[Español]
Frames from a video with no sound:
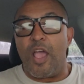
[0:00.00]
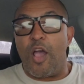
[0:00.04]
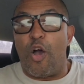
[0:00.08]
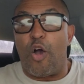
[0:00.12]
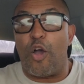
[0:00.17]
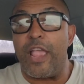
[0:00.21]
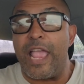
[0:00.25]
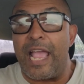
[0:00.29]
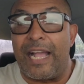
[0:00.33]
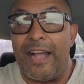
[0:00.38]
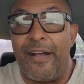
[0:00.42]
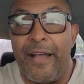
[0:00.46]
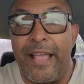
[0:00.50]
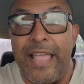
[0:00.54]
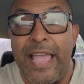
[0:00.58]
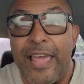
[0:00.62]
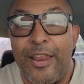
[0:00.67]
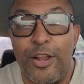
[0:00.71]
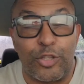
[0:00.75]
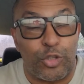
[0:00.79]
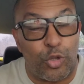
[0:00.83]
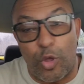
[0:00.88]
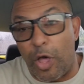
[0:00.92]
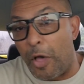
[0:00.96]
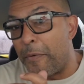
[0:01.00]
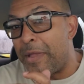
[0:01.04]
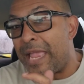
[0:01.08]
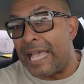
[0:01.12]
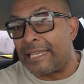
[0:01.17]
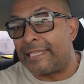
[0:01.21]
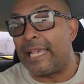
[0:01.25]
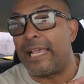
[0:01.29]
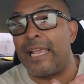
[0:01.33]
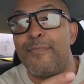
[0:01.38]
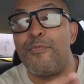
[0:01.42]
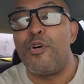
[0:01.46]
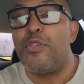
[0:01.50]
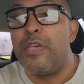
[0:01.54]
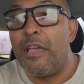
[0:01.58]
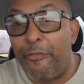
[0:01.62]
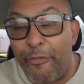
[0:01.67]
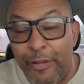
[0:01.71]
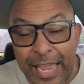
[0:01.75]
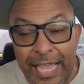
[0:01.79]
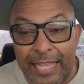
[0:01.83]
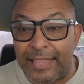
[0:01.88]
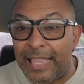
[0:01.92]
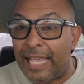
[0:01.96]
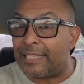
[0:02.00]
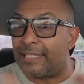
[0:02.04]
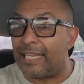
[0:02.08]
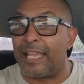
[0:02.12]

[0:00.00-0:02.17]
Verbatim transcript: Oye, caballero, todavía seguimos de fiesta,